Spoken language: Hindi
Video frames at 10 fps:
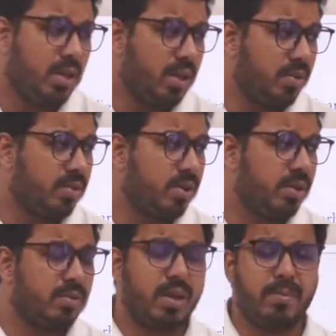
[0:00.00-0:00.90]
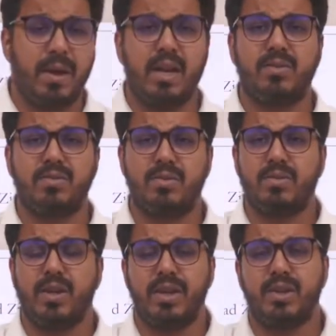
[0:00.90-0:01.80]
उसकी उसका पालन
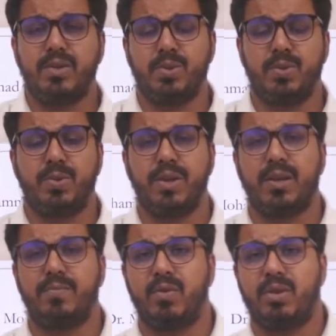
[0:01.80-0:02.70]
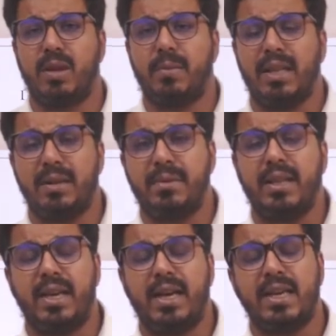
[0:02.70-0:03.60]
उसको जो है शुरू किया उसके बाद हमने
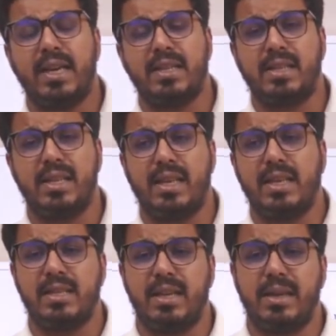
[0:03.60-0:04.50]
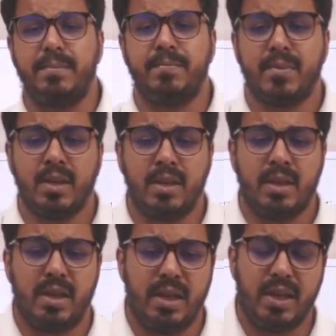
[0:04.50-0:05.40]
देखा कि किस तरीके से
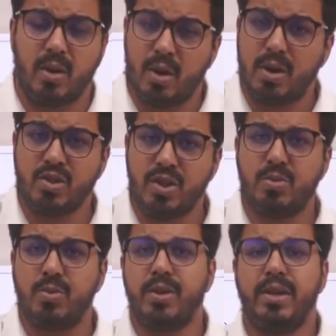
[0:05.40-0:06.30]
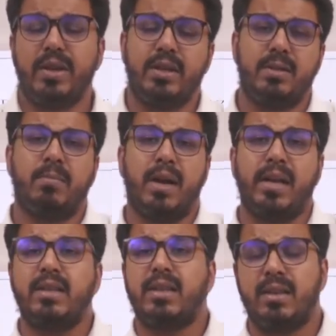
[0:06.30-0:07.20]
एक और चीज़ हुई
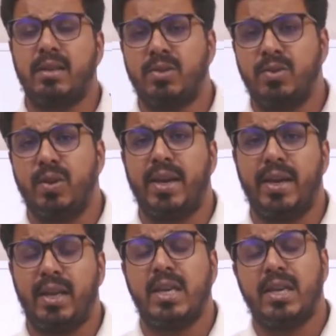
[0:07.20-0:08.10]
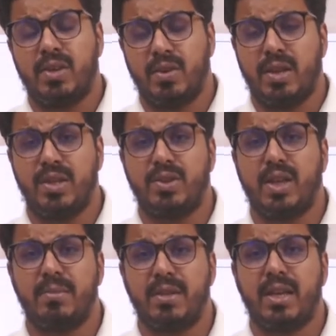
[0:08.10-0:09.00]
मगध जो है क्योंकि
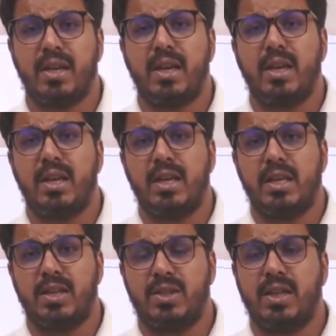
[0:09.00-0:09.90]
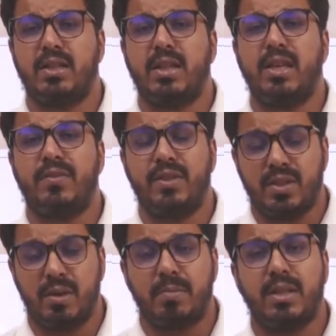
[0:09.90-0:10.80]
इनिशियली हमने देखा कि जन थी फिर
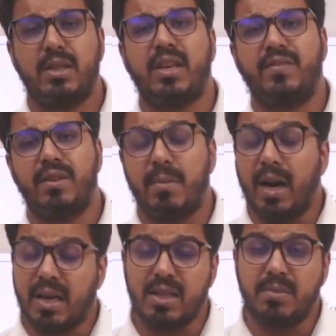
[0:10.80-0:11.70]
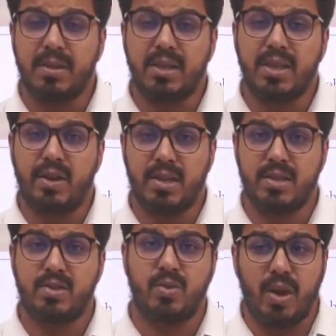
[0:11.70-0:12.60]
जनपद थे फिर महाजनपद थे और
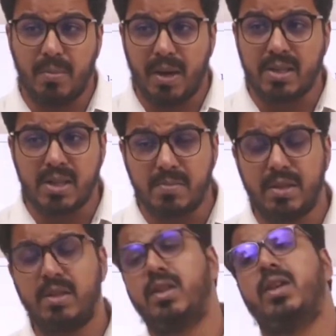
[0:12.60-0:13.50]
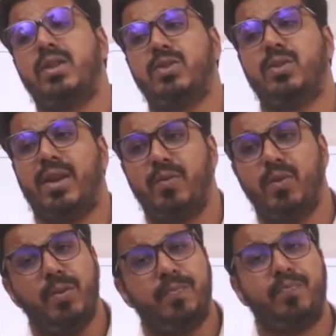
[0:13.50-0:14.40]
ऐसे सोलह महाजनपद जो है
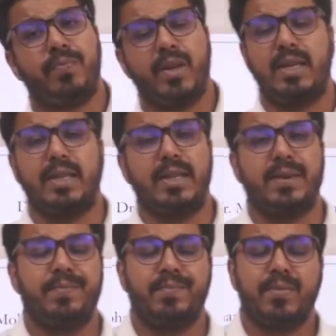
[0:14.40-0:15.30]
वो आते हैं